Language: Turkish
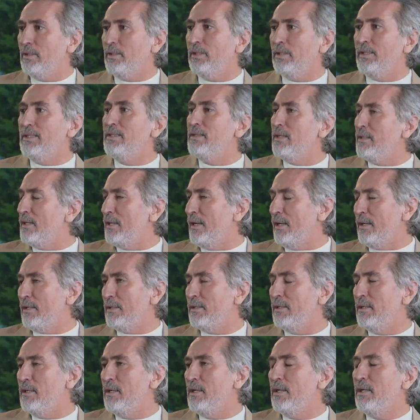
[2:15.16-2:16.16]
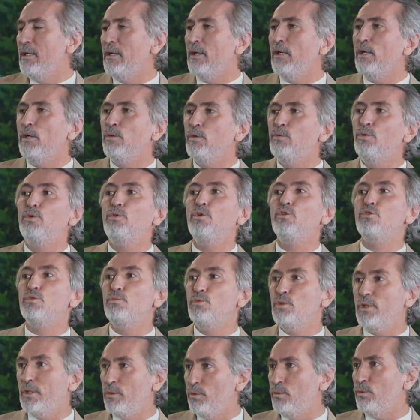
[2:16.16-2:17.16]
e, inanarak e, Türkiye
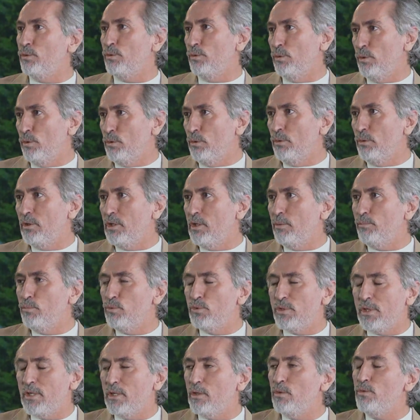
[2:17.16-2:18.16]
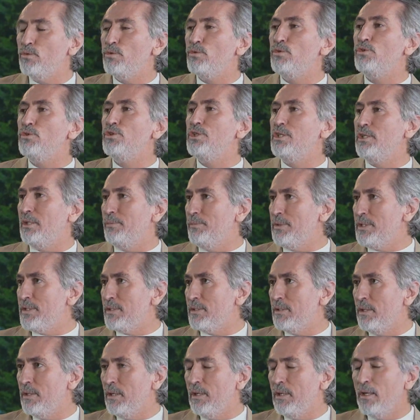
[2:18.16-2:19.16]
Cumhuriyeti kuruldu ki bu sene de 100.
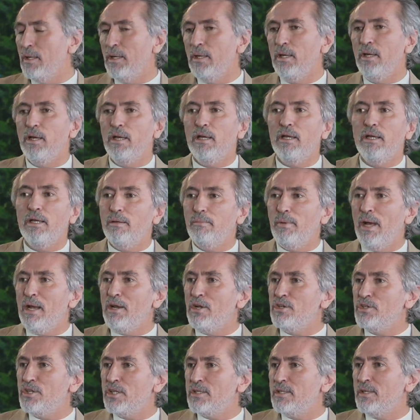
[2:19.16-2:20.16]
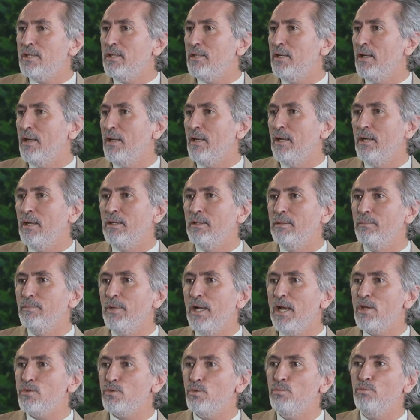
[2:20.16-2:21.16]
yılımız. Evet. E, ben açıkçası e,
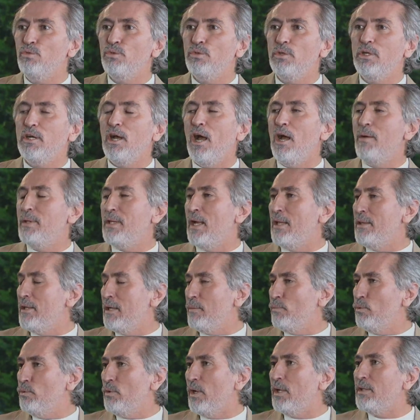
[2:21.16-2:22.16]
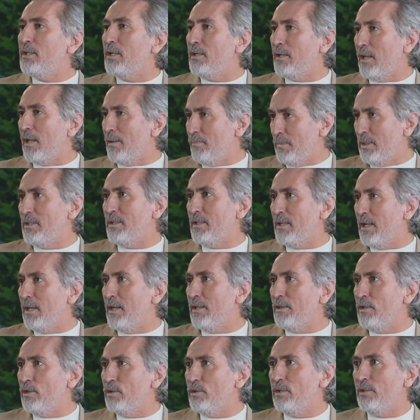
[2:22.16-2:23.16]
biraz umudunu kaybedenlere bunu hatırlanmaları
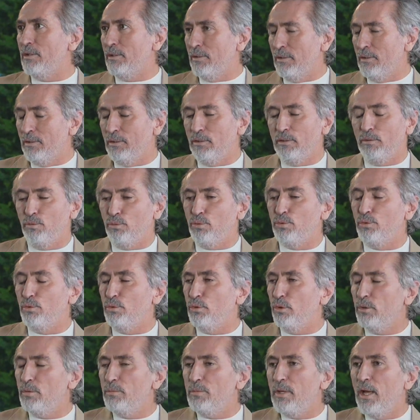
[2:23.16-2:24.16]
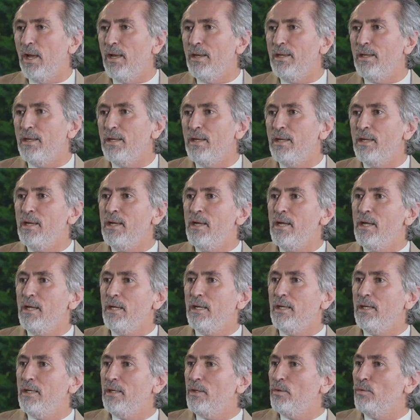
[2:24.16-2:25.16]
gerektiğini e, düşünüyorum. Yani
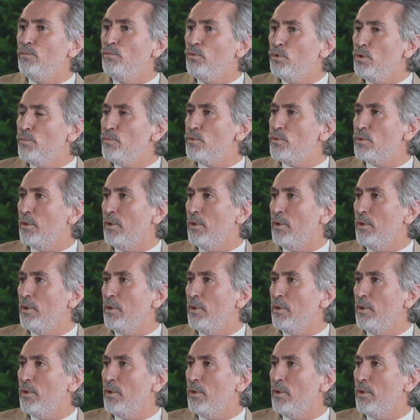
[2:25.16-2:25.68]
e, umudumuzu,